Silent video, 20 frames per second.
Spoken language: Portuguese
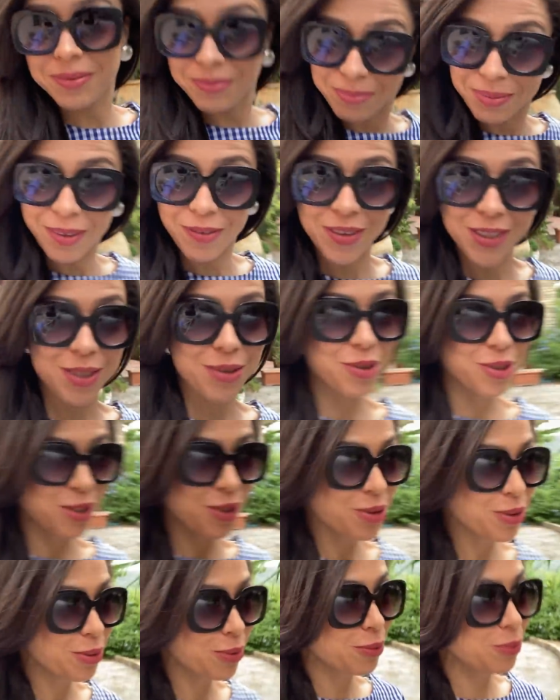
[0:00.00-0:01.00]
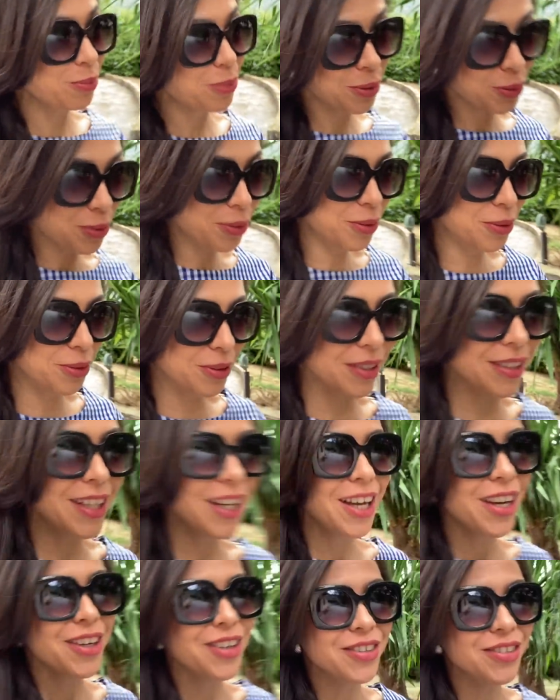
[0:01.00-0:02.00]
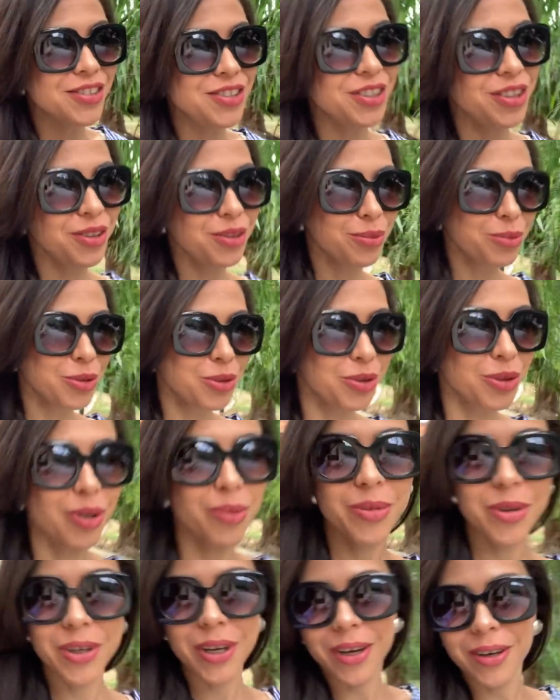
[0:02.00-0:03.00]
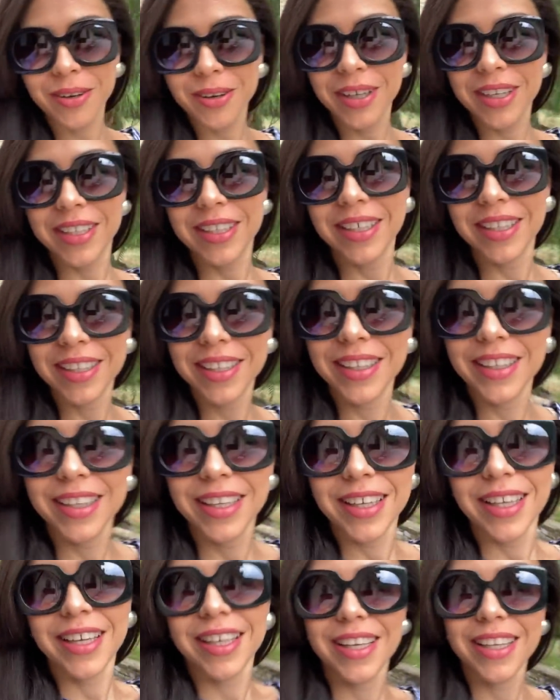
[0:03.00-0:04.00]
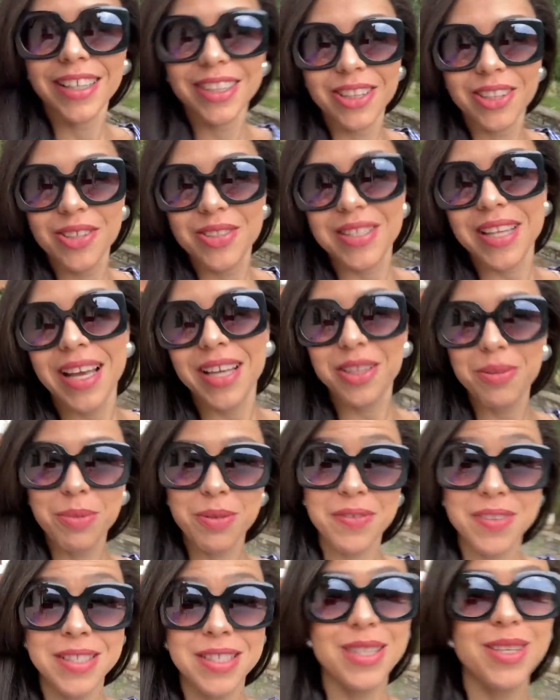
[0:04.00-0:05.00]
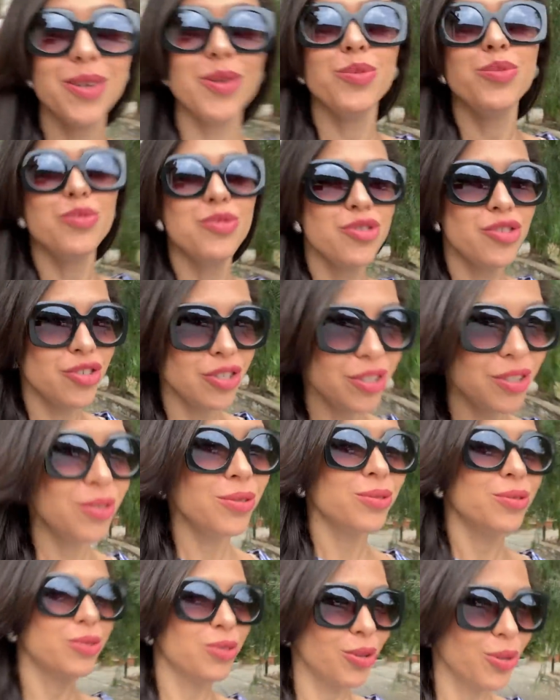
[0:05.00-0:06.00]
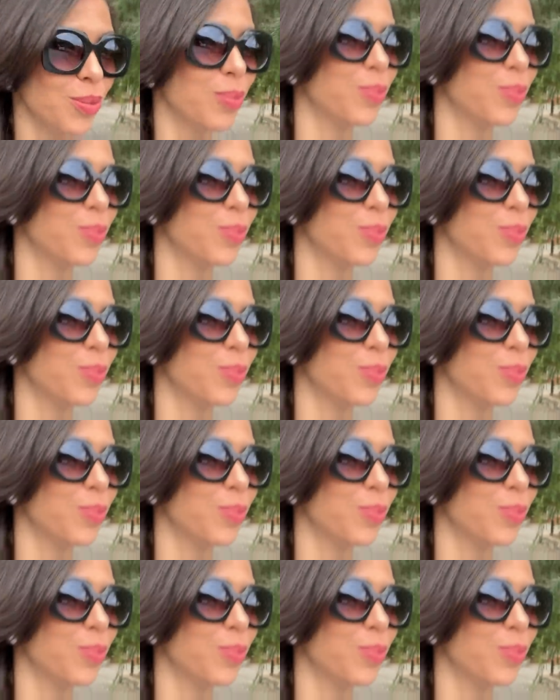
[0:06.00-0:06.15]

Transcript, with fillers: para fazer o giro do mundo? O giro do mundo comigo agora? Tô saindo para fazer um giro do